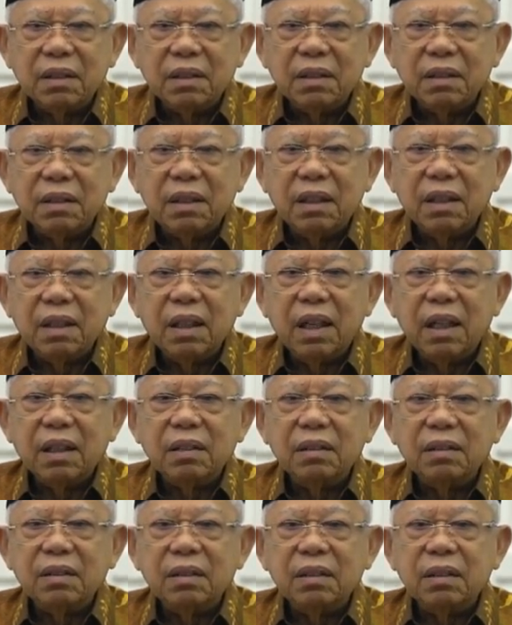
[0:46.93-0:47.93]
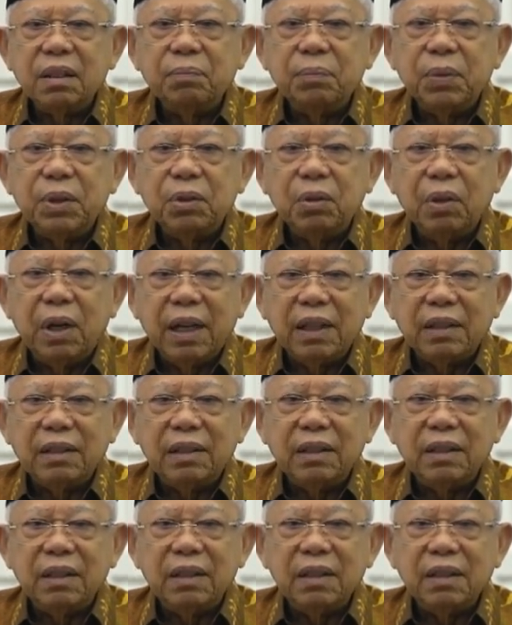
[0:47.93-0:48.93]
dengan sepenuh
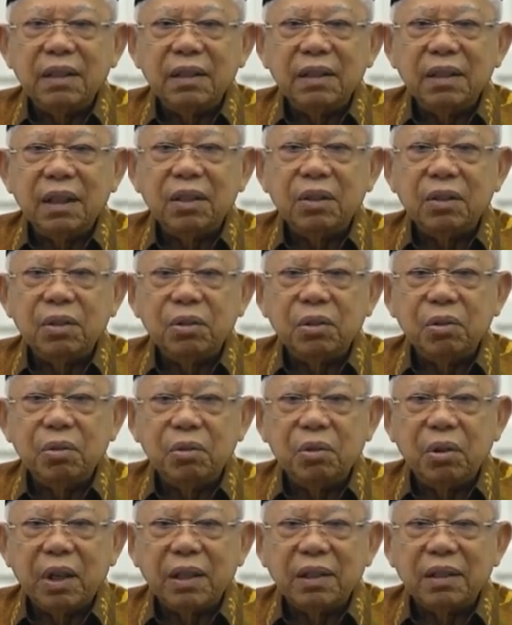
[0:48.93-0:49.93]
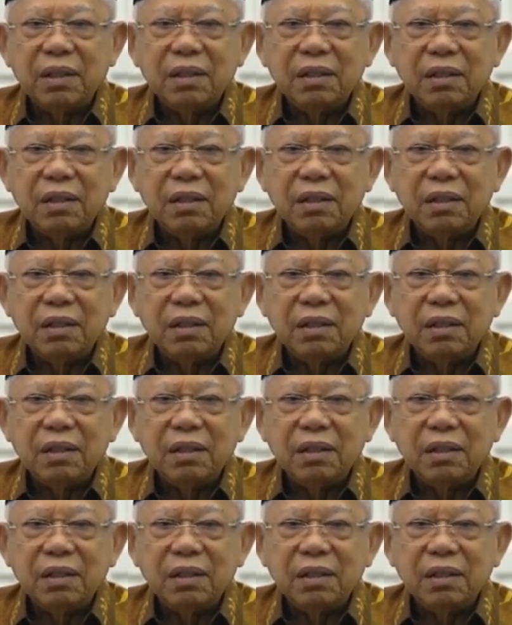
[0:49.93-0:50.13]
hati dan kesungguhan.